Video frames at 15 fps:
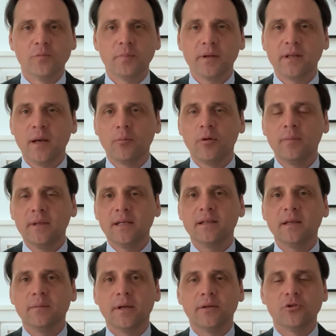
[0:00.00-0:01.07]
partiamo
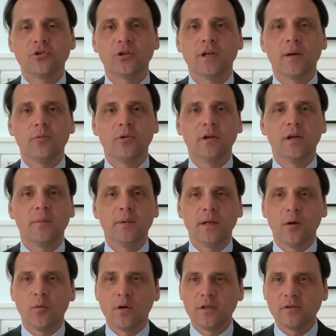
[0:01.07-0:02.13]
immediatamente, cerchiamo di
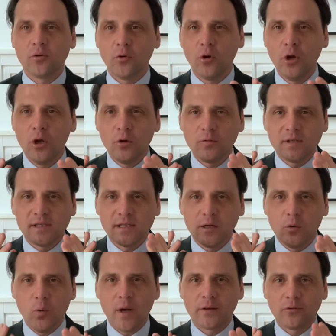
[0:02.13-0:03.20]
capire quali sono
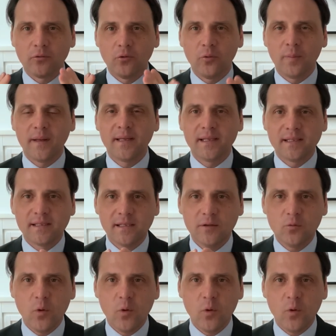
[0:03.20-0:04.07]
questi quattro paesi,